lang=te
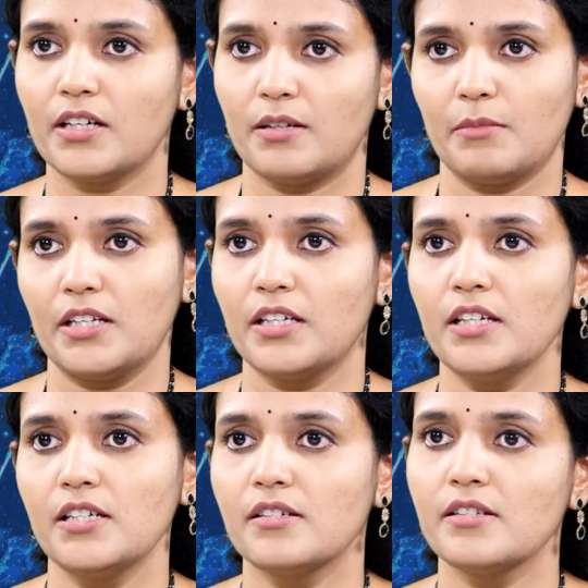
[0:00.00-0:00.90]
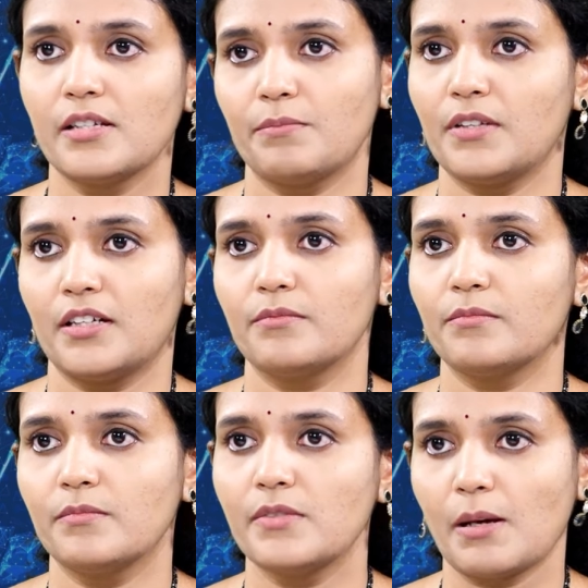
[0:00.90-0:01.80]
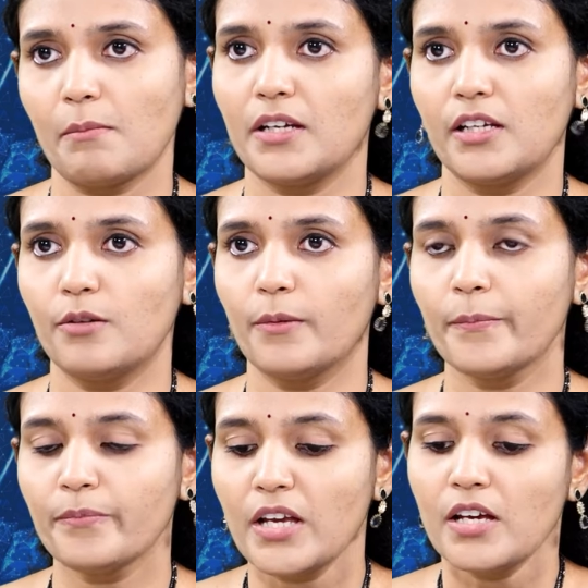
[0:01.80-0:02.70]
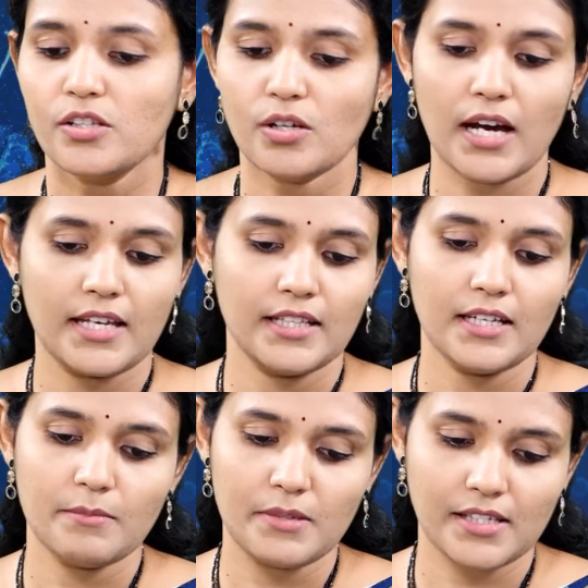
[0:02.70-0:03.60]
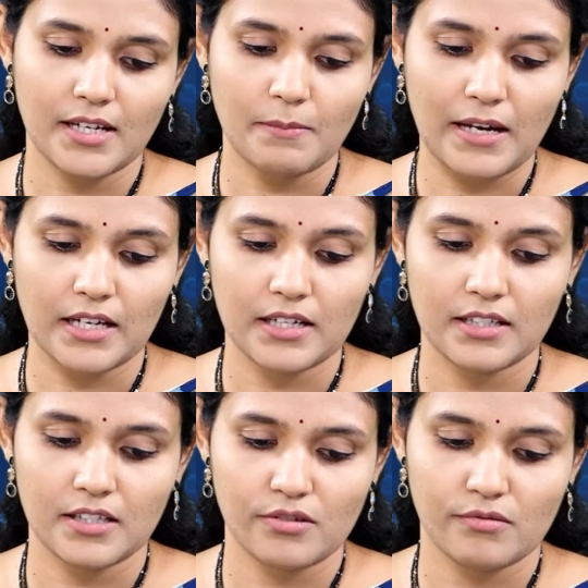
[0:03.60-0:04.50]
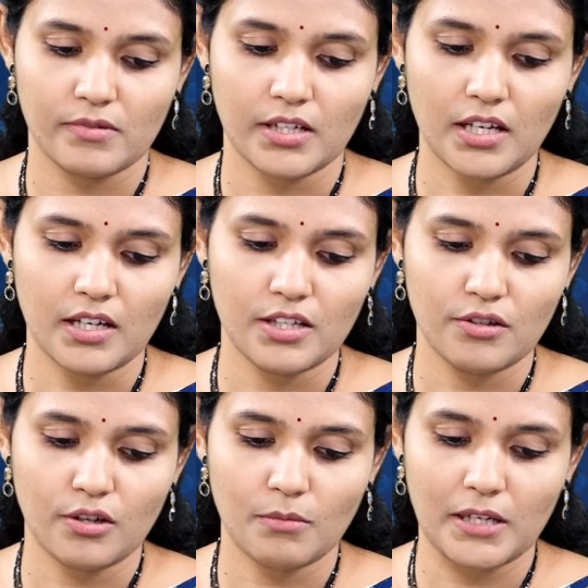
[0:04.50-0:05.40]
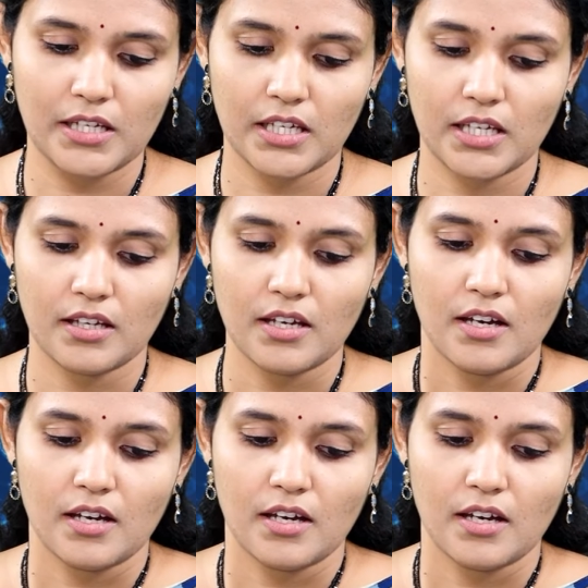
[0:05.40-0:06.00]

ఇక్కడ మనకి చెప్తారు సమ్మరీలో సో అయితే ఈ బిస్కెట్ ప్యాకెట్ తీసుకుంటే ఇందులో మనకి